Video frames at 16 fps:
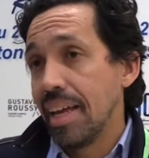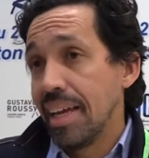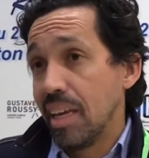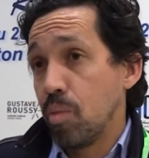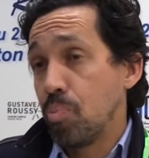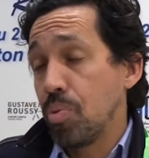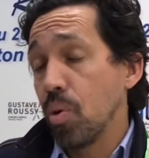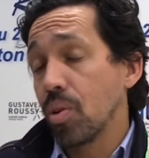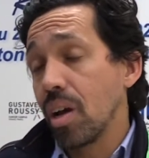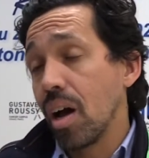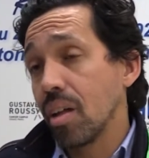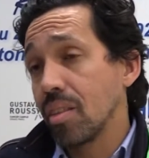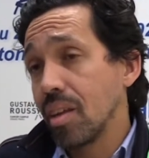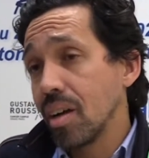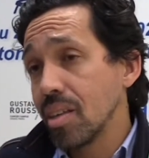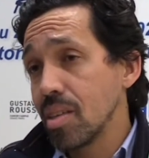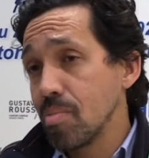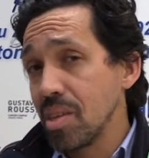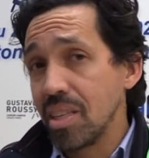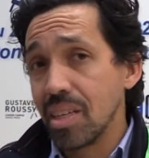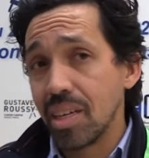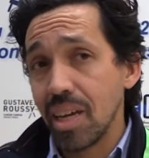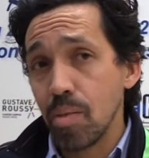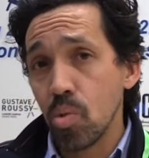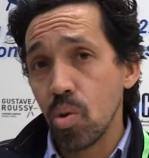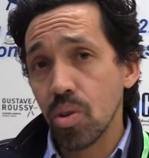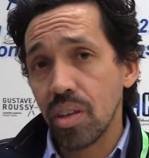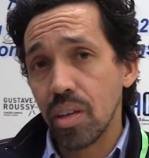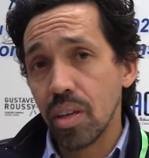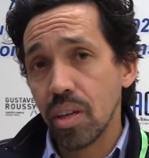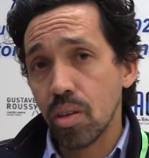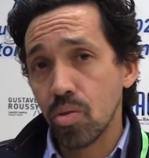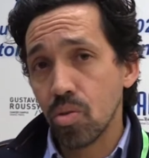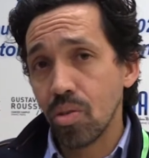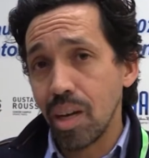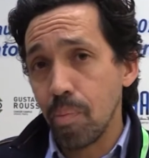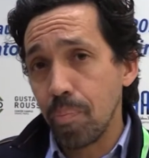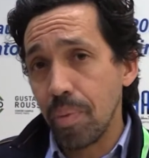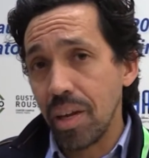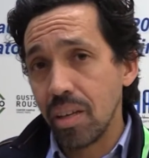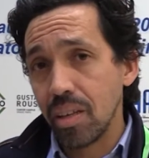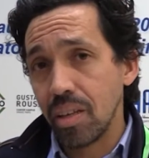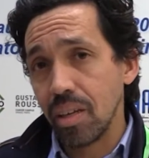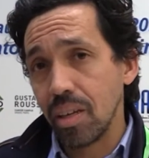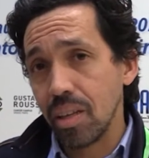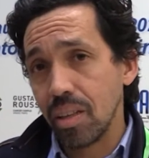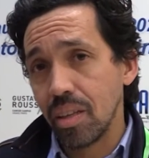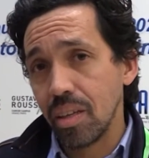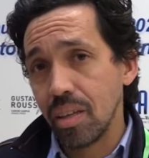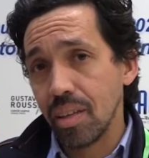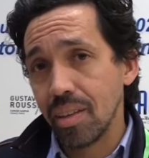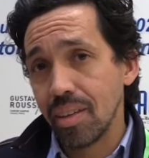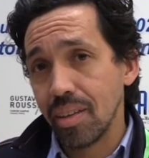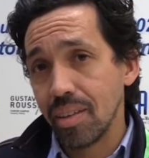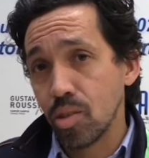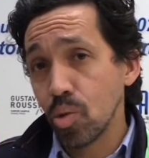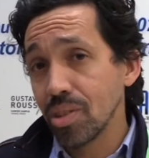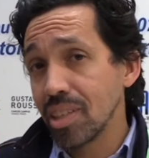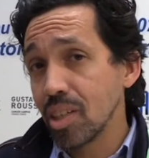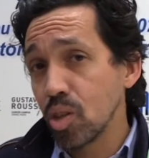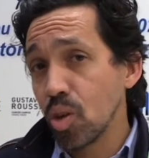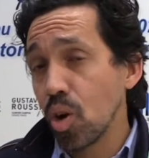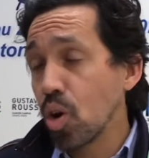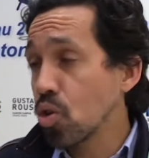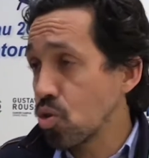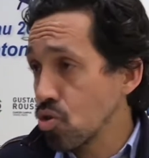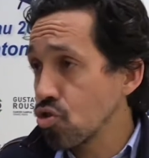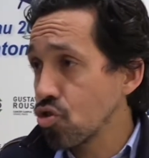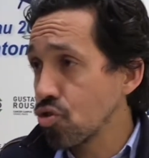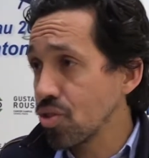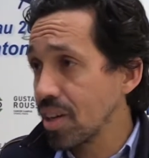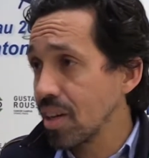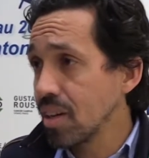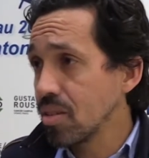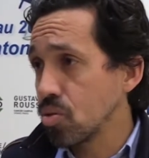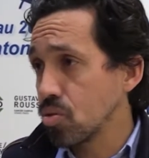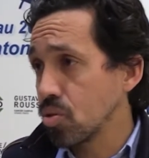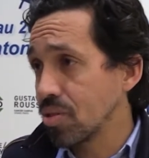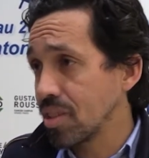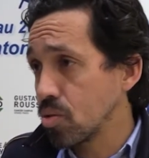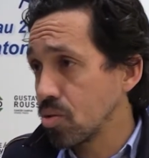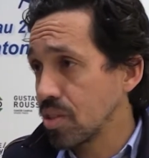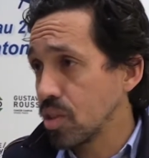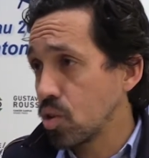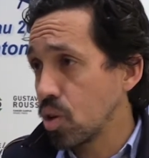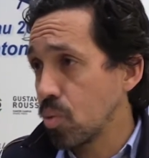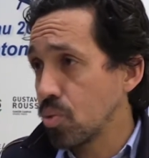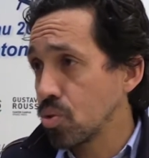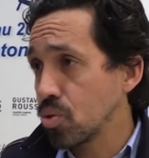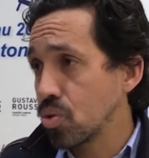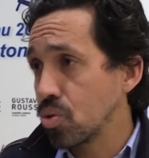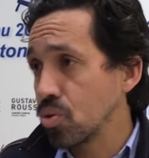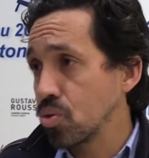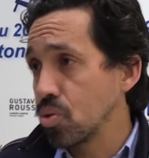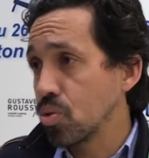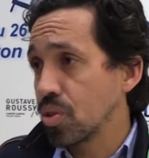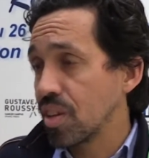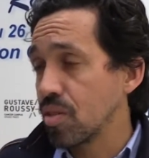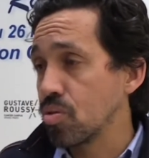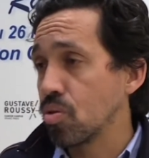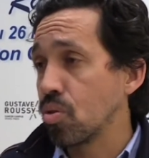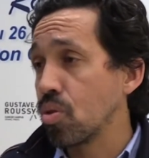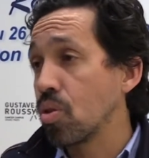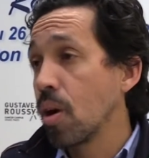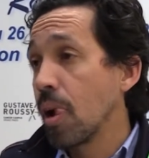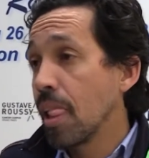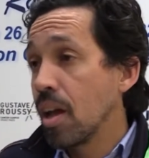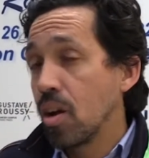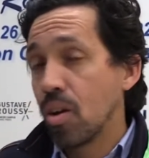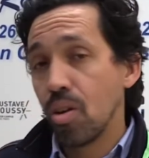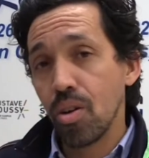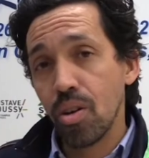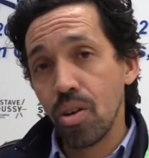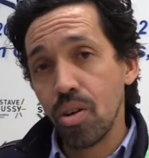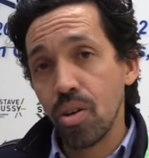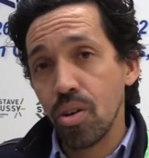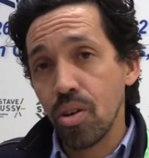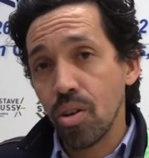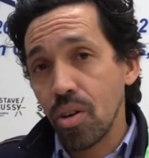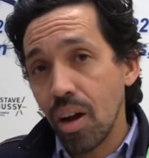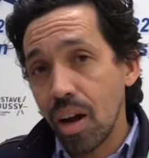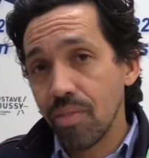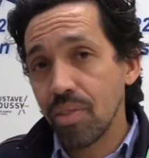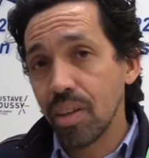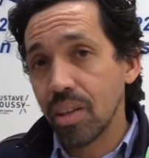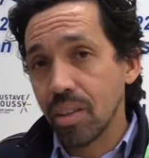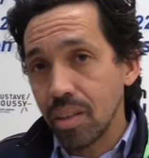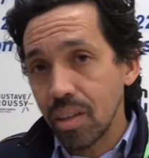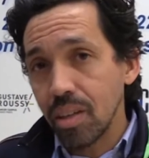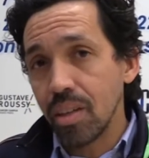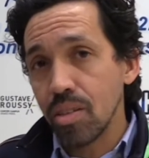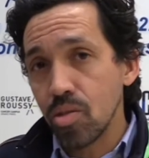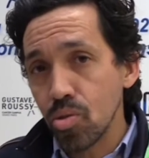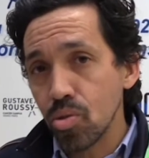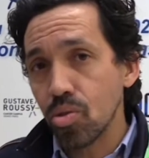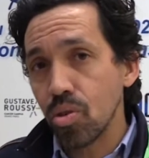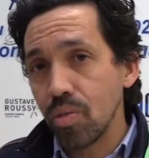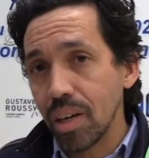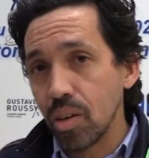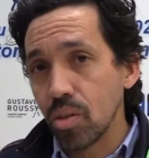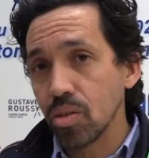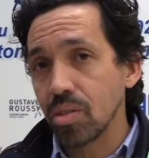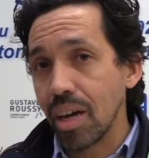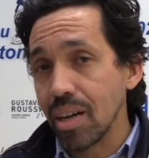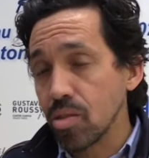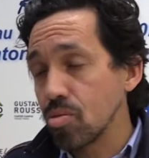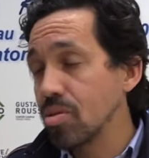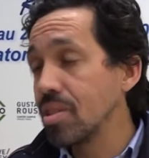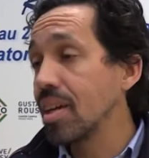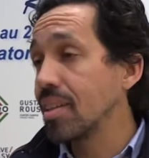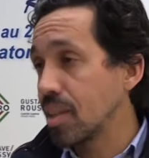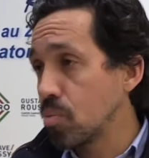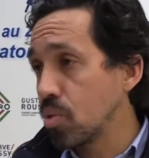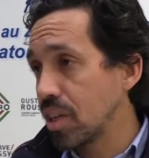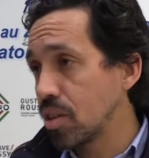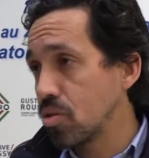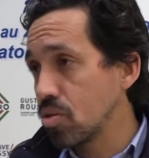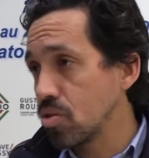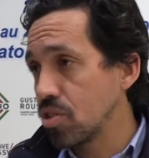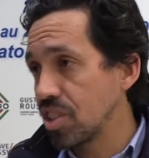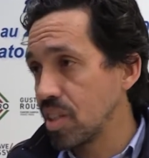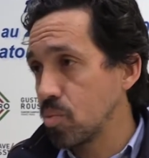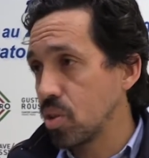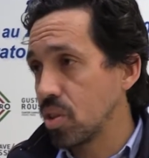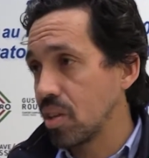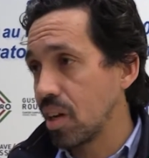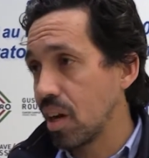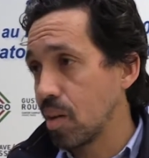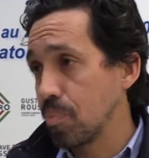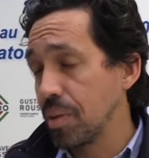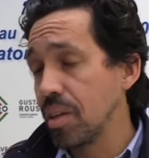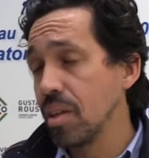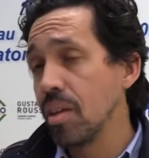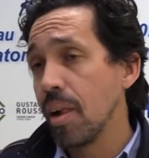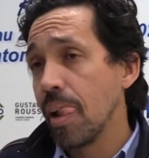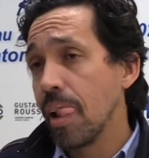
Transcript: Et puis on a un dernier médicament qui est ce qu'on appelle des, des anticorps conjugués. Ce sont des anticorps monoclonaux qui sont euh, avec des lésions covalentes associées à des molécules de chimiothérapie,